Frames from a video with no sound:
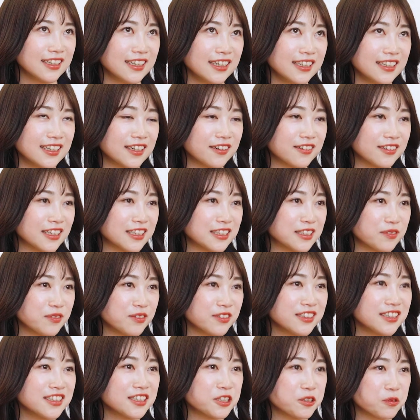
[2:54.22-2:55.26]
なので自分
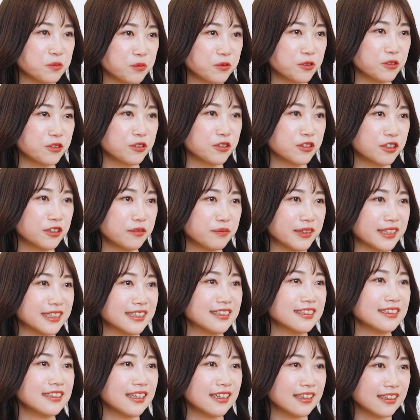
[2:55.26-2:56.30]
自身も、ま常
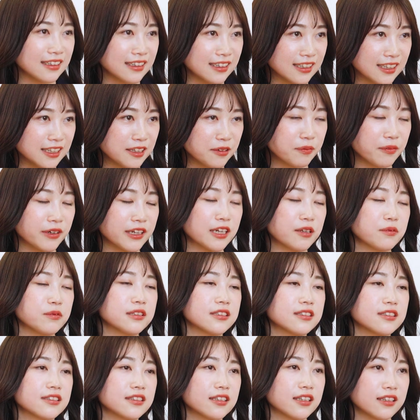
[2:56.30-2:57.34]
に学び
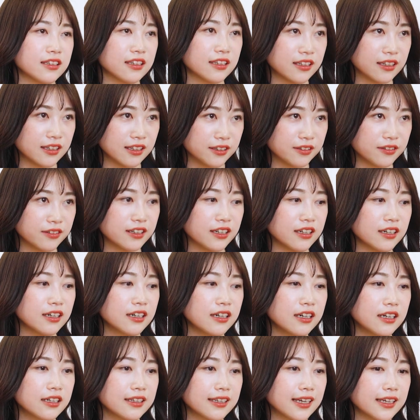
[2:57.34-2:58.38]
続けてたりとか
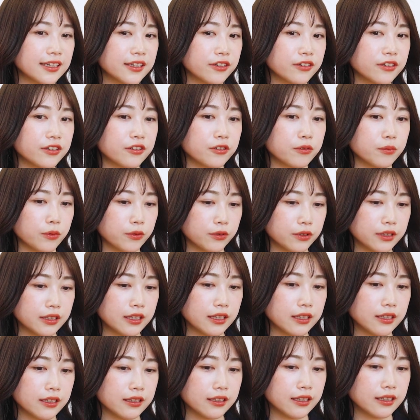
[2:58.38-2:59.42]
謙虚に思っ
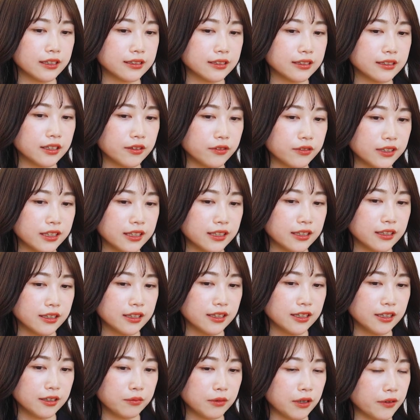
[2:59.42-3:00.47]
てで素直に、
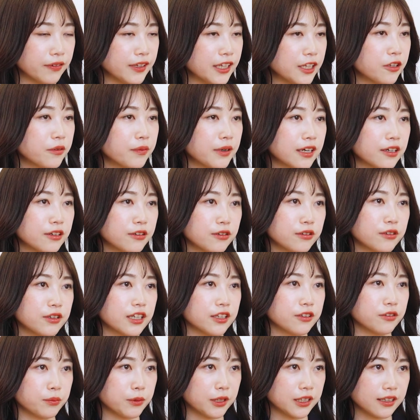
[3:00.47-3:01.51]
まフィードバックを受け
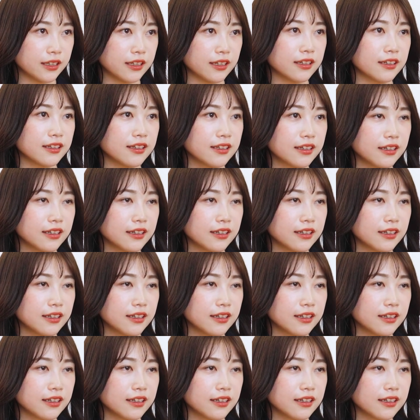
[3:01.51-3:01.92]
止めて